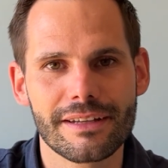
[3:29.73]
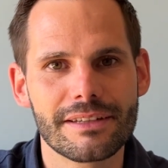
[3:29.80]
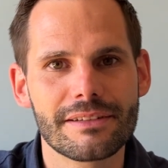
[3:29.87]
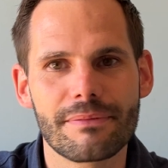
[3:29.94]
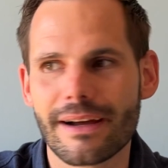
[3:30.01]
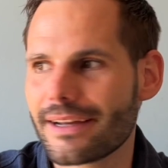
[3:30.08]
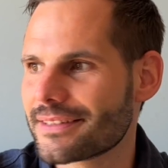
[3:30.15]

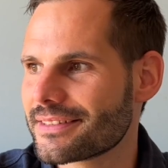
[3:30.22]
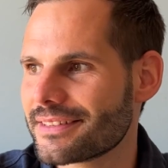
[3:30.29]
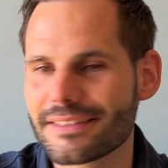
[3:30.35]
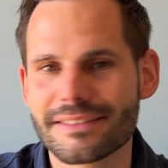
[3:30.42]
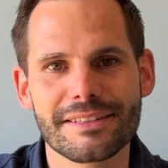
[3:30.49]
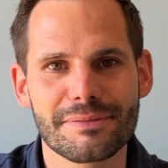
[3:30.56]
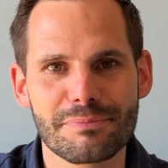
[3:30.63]
Ich weiß,
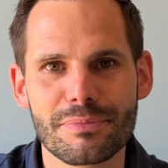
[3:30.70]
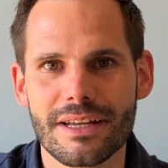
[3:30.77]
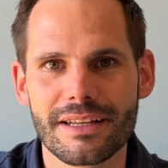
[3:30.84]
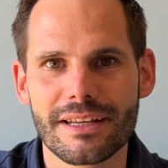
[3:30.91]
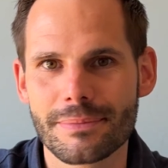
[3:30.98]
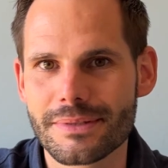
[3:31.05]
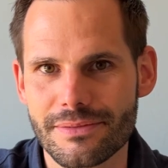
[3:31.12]
dieses Bier
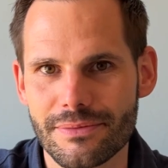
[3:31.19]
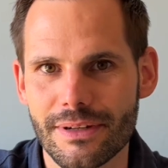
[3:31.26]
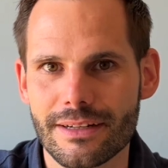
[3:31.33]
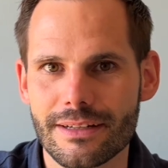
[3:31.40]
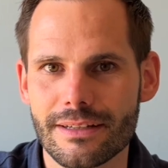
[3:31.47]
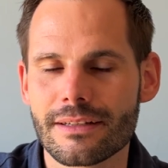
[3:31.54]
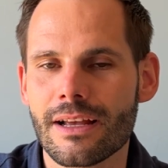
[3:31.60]
gibt es
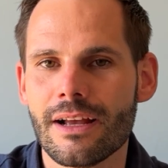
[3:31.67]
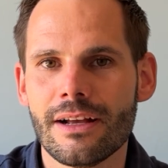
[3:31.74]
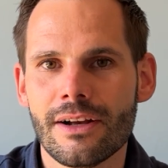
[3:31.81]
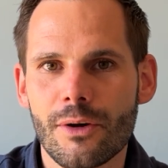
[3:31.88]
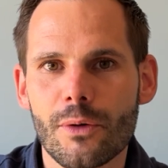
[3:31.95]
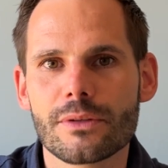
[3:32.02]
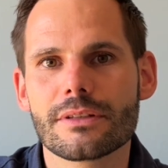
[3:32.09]
wirklich
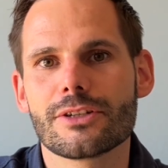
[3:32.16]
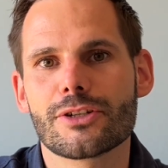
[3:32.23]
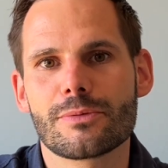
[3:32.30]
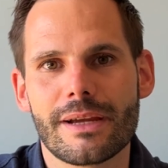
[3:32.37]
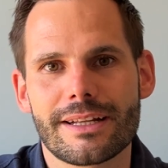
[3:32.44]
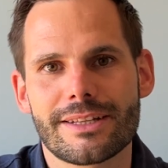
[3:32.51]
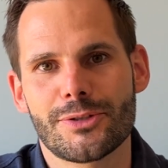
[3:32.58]
und es
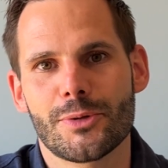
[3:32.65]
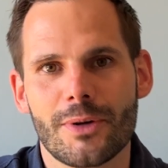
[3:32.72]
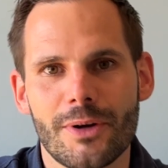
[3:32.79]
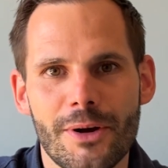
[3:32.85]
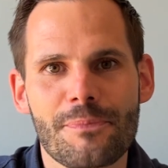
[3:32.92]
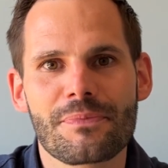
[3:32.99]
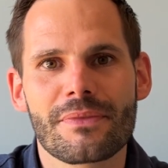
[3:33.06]
schmeckt
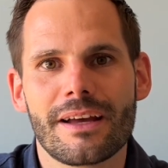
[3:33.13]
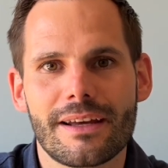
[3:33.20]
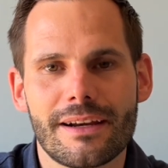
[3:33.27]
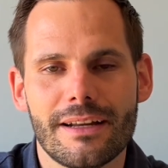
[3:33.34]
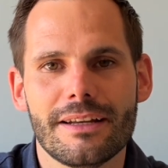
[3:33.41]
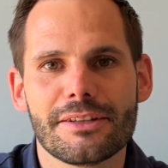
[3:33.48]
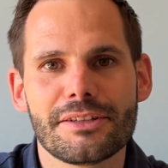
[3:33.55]
sogar
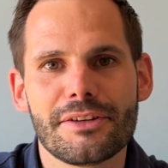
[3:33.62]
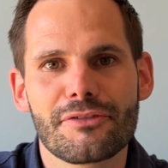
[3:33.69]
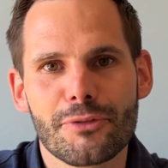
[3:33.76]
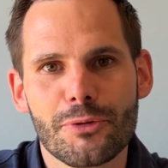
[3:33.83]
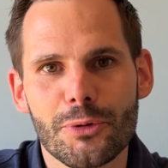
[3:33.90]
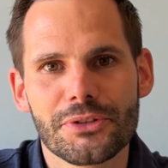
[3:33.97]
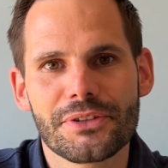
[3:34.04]
relativ
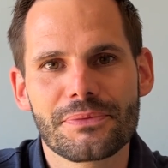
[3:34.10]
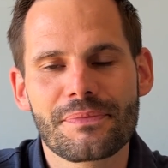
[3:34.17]
gut.